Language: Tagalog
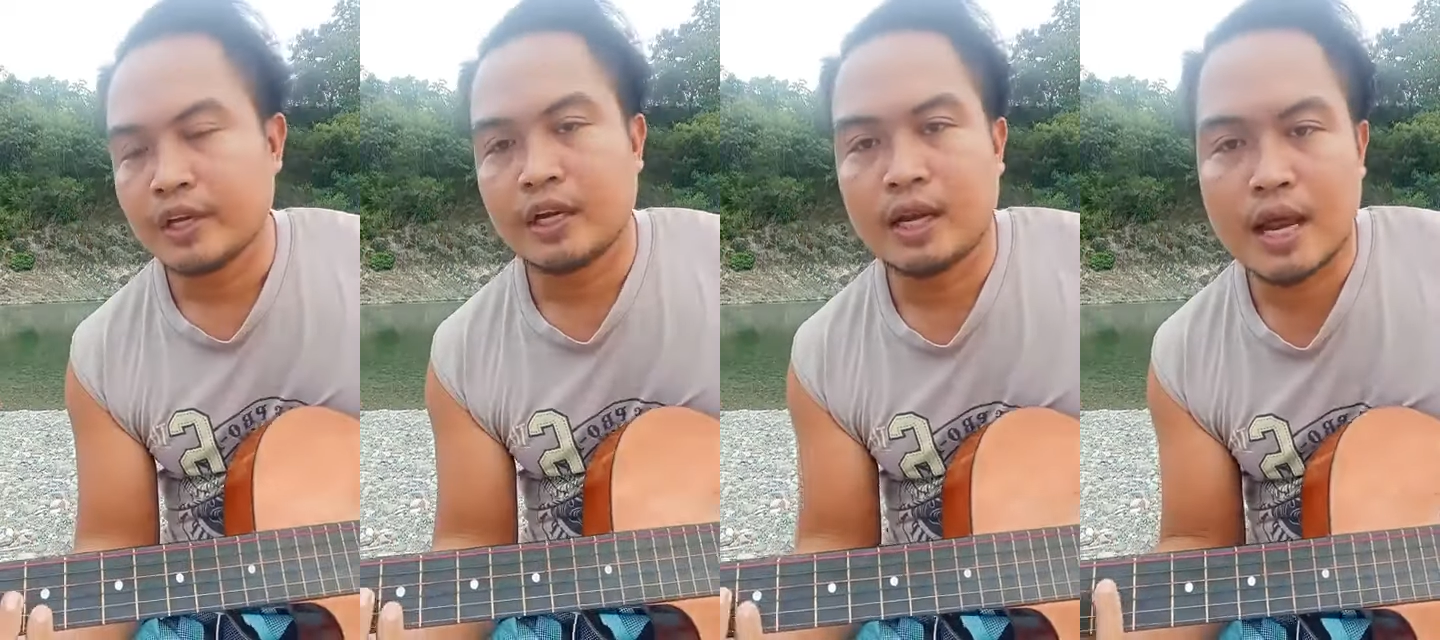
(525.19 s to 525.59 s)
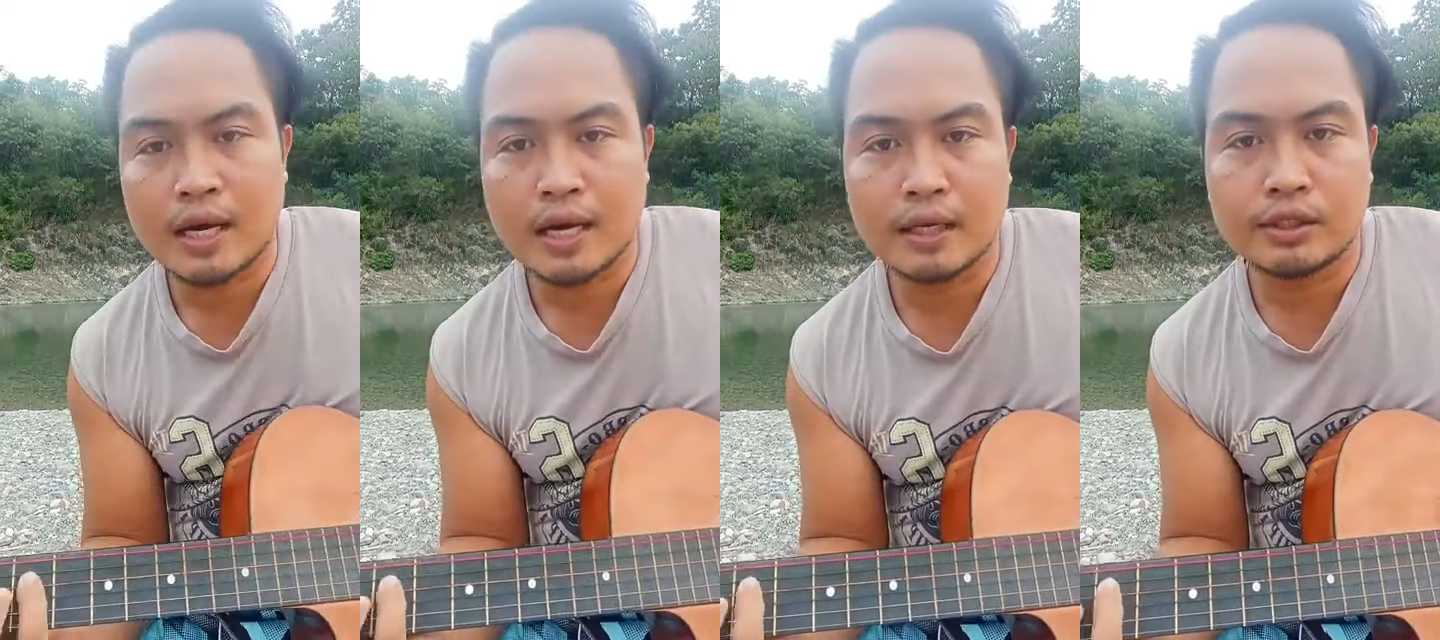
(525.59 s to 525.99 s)

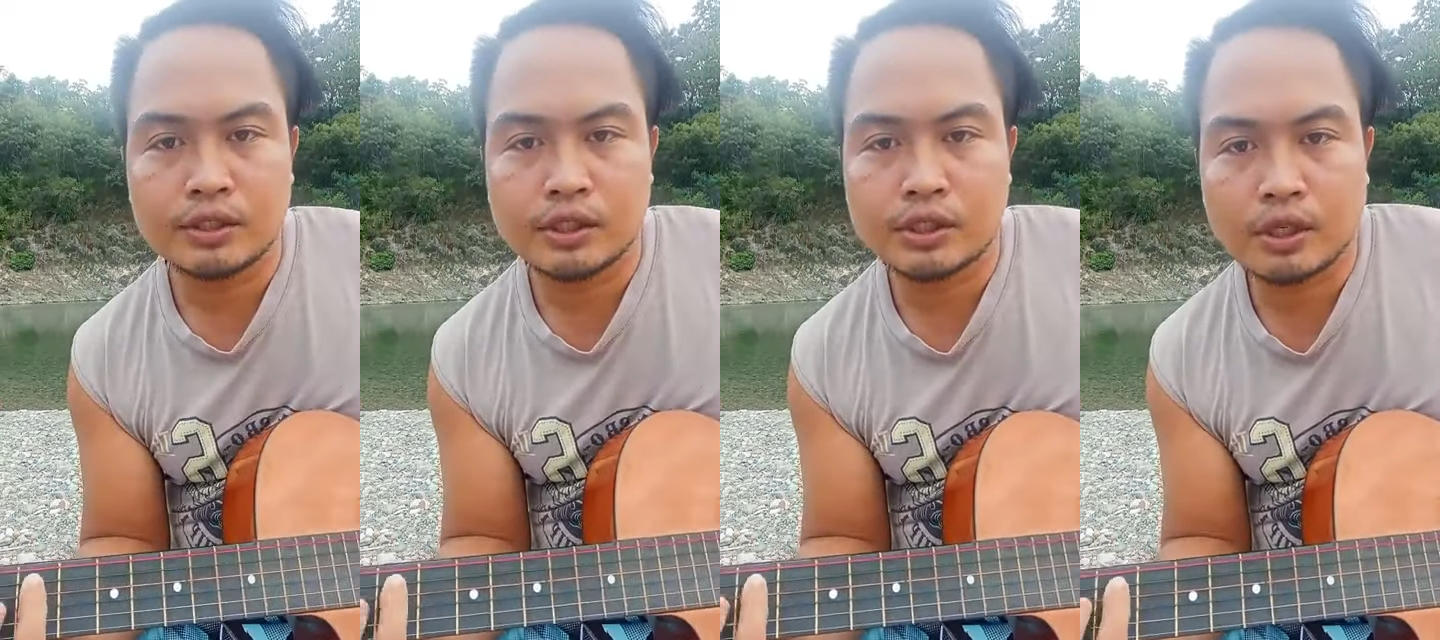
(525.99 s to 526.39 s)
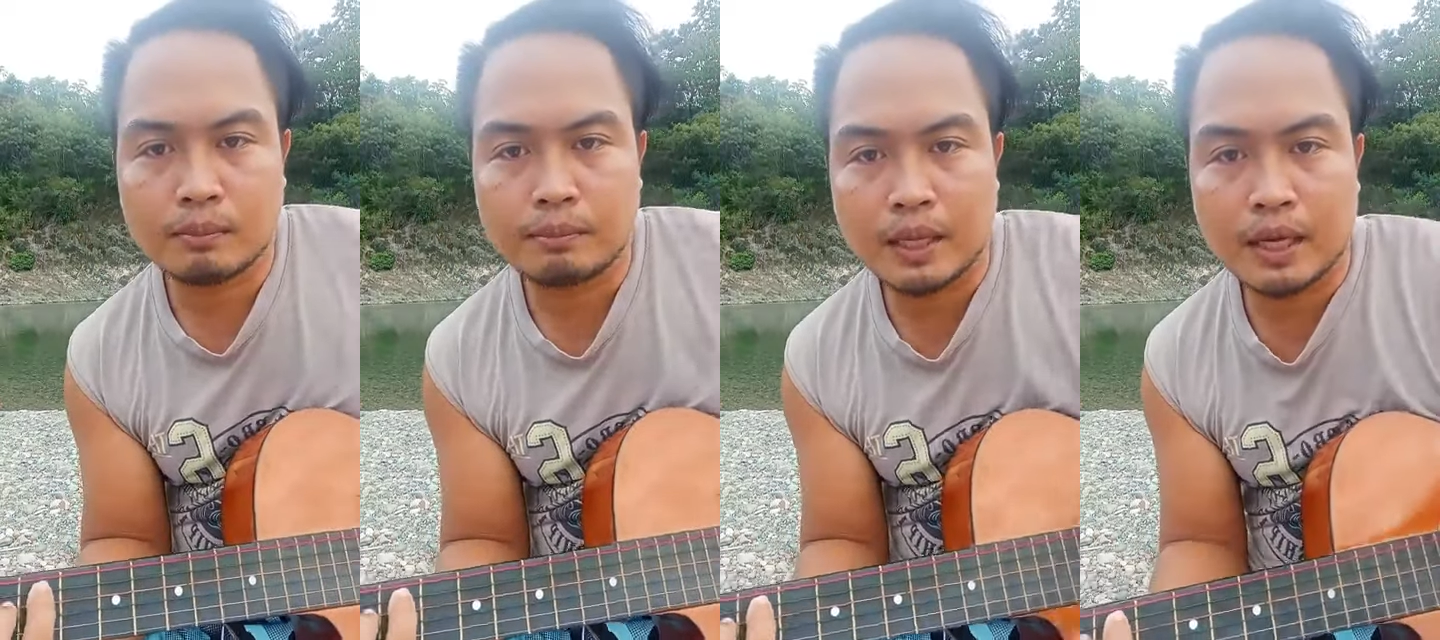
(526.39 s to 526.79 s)
Ilagan
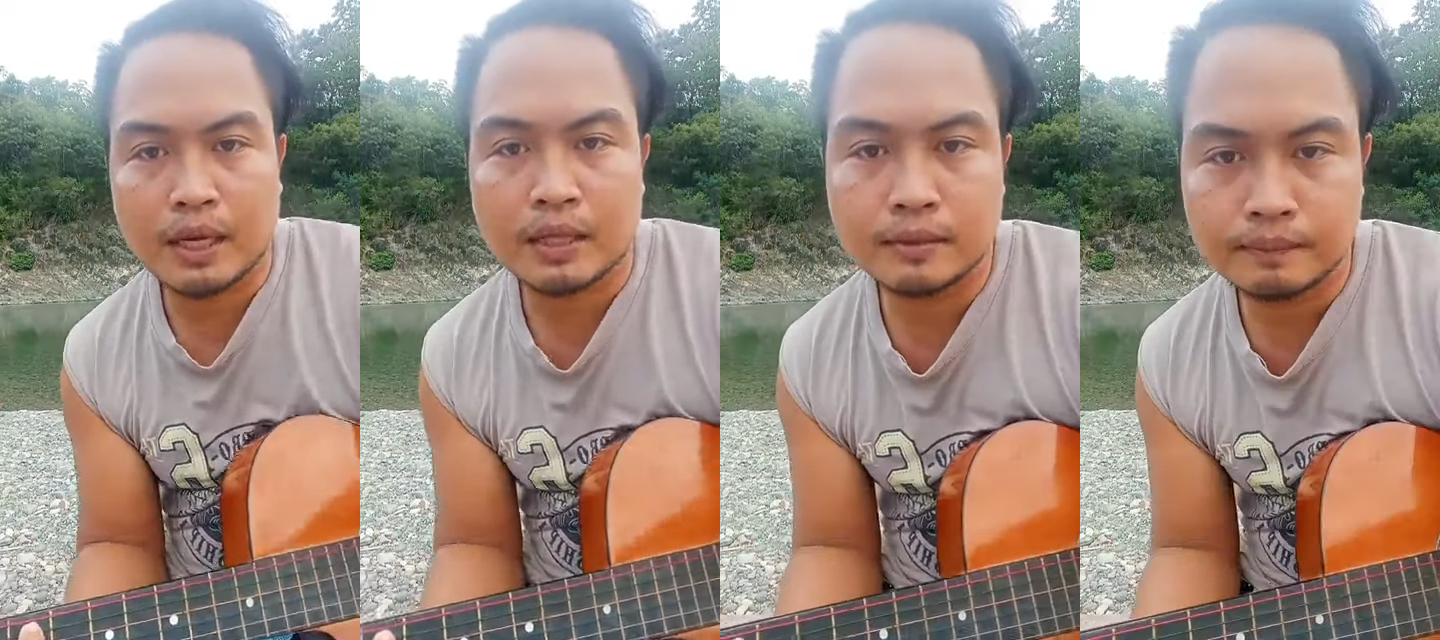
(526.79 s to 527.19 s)
Isabela.